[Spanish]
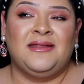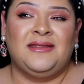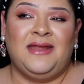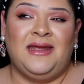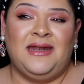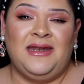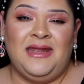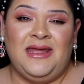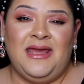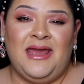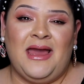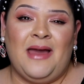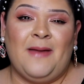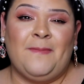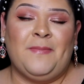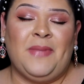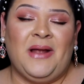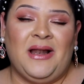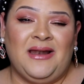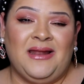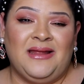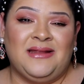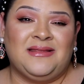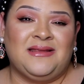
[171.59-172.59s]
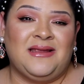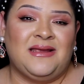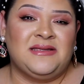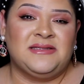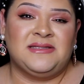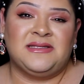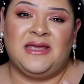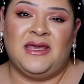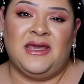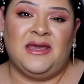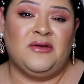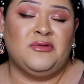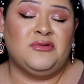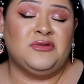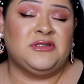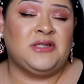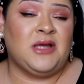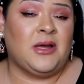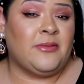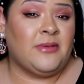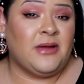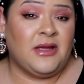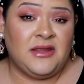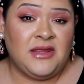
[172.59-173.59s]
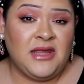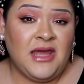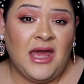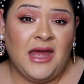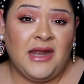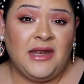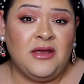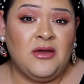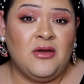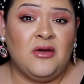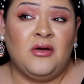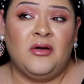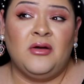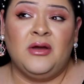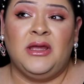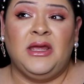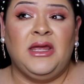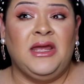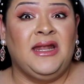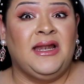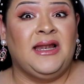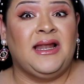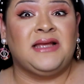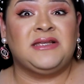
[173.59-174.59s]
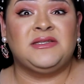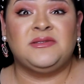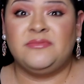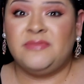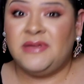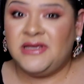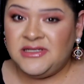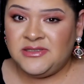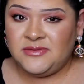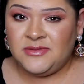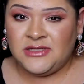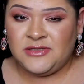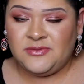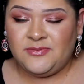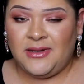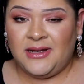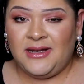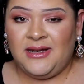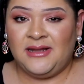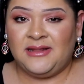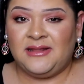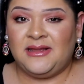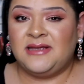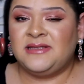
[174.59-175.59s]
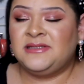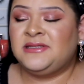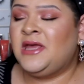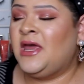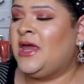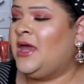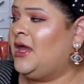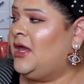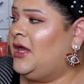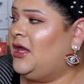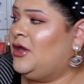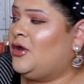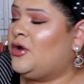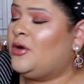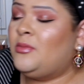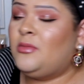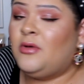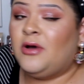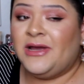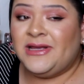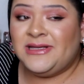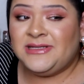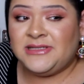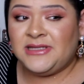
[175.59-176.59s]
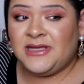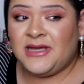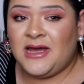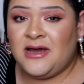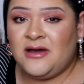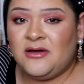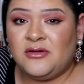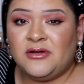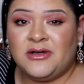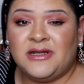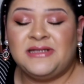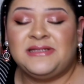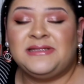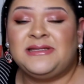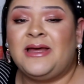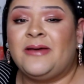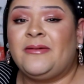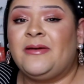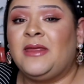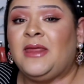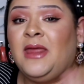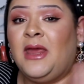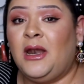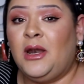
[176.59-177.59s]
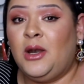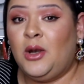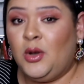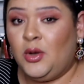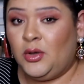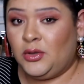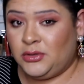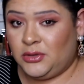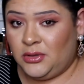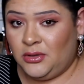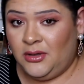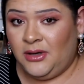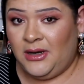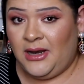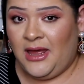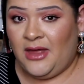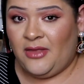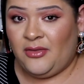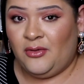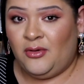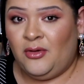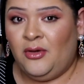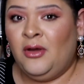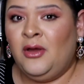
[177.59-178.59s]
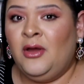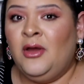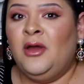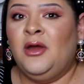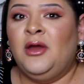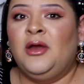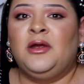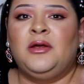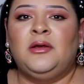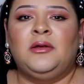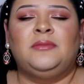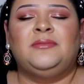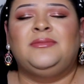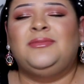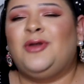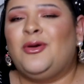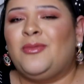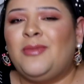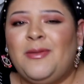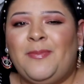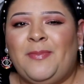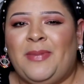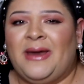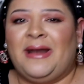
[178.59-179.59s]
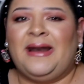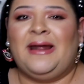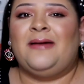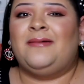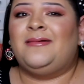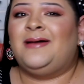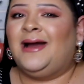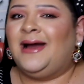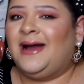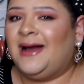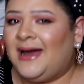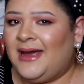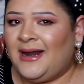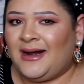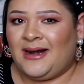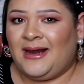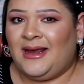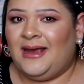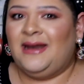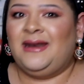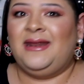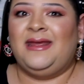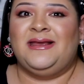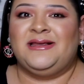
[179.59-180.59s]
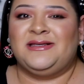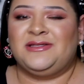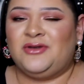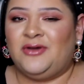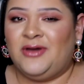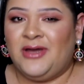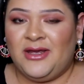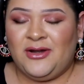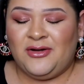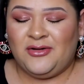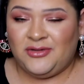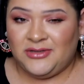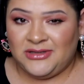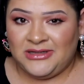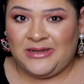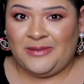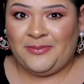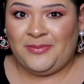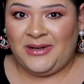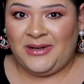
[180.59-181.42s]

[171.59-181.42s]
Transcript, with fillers: tenía paletas que usaba a diario y las mismas paletas y como este cajón estaba del otro lado, no me paraba a agarrar y escoger otra